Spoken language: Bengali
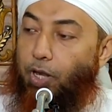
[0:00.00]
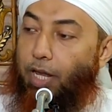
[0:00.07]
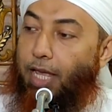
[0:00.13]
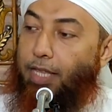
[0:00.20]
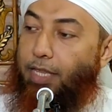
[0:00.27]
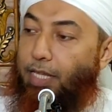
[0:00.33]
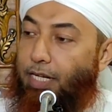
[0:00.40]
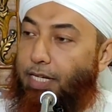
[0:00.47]

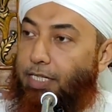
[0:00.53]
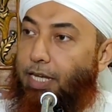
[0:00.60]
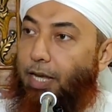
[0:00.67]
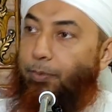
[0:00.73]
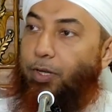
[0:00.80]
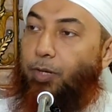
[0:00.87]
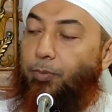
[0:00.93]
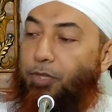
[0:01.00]
সলাতের
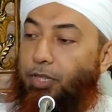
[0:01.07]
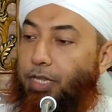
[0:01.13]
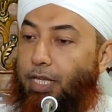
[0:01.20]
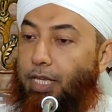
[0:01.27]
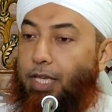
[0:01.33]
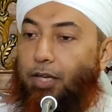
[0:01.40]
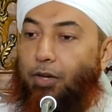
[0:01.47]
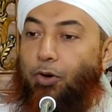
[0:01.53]
হিসাবের
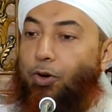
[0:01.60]
মধ্যে